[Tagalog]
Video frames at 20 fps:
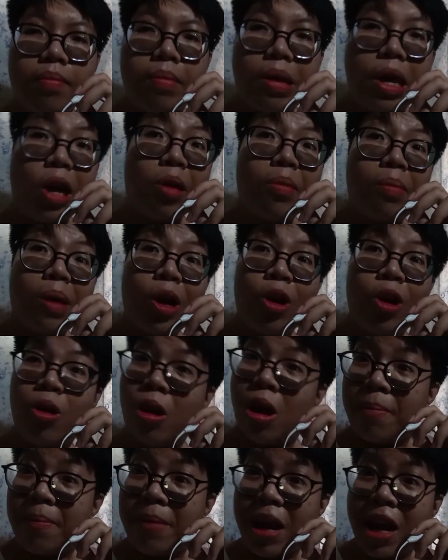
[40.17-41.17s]
Pero bago
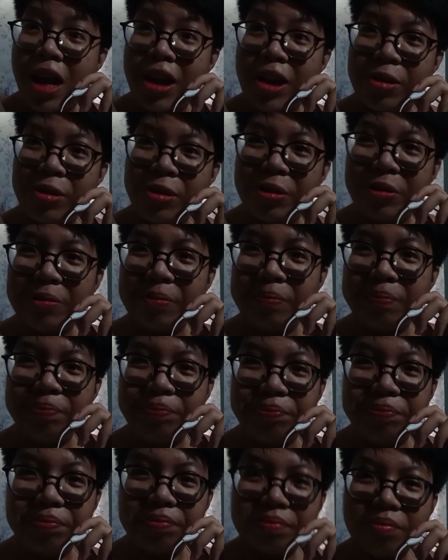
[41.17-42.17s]
nga pala yun,
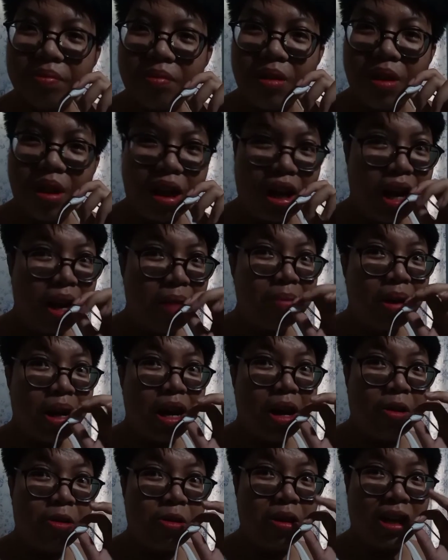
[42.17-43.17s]
kaya
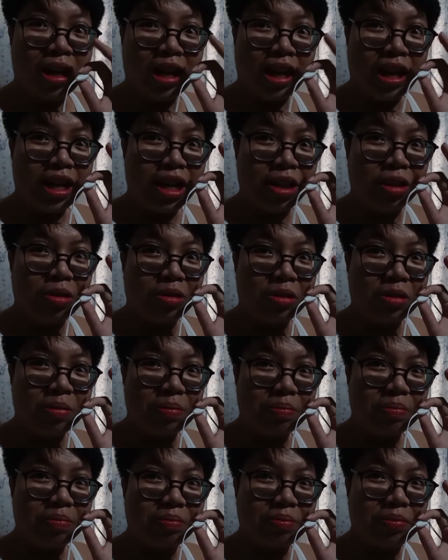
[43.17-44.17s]
pala ako nakaganito.
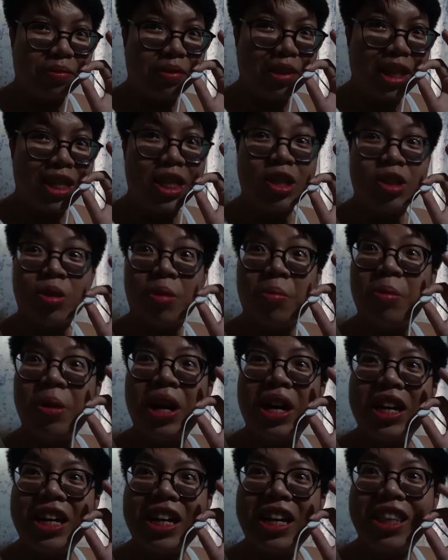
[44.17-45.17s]
Kasi
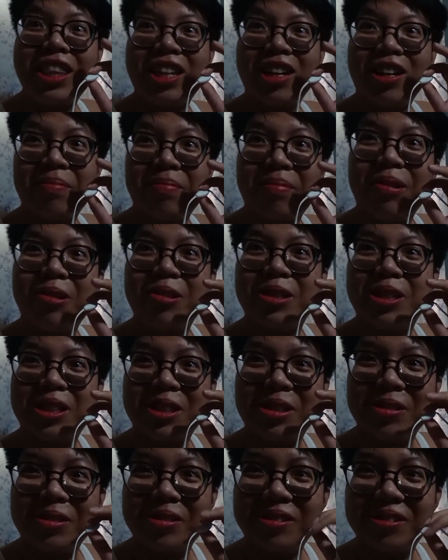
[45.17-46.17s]
sobrang hina ng boses
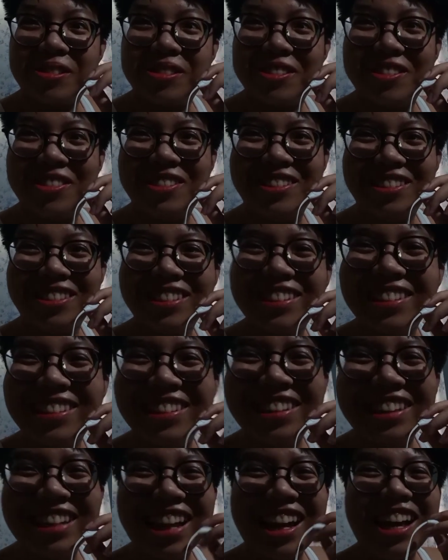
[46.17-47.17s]
ko.
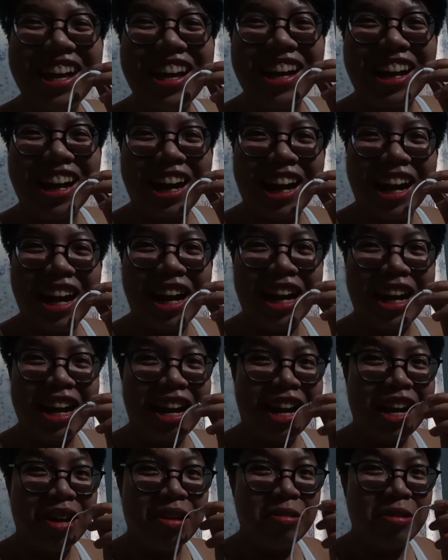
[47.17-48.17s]
Kaya
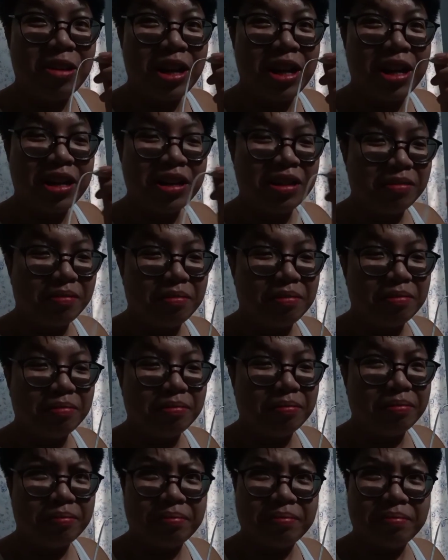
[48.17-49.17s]
kailangan ko ng
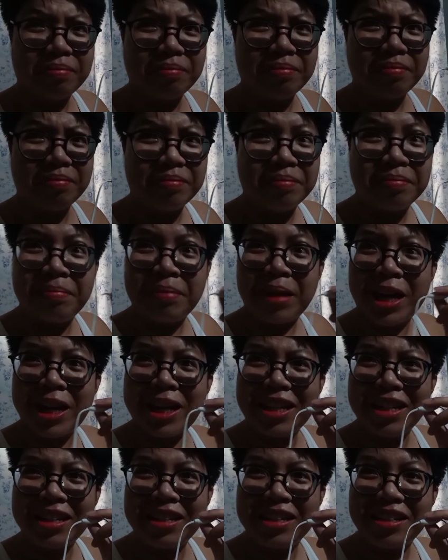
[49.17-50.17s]

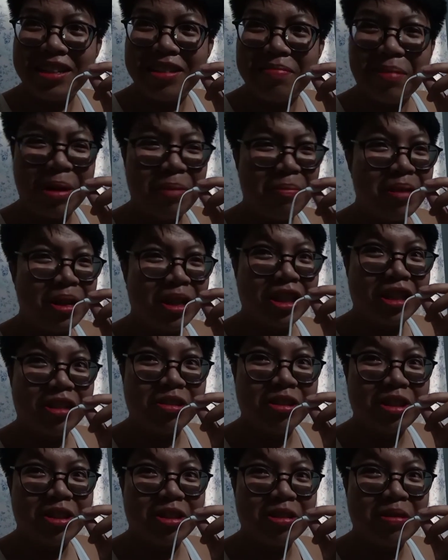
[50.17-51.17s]
mic. Mic pang
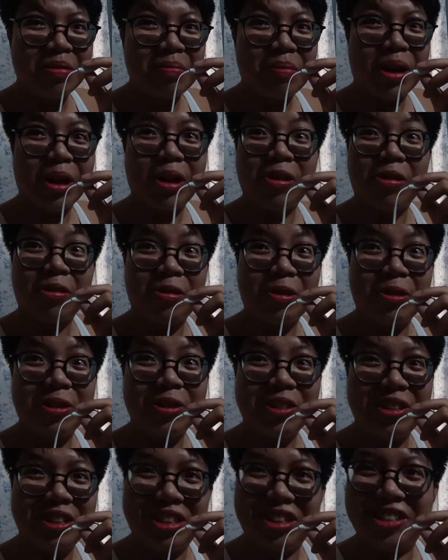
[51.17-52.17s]
tag dito. Microphone.
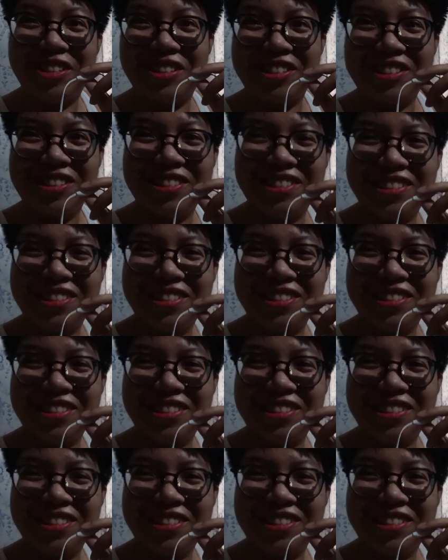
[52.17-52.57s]
Yan.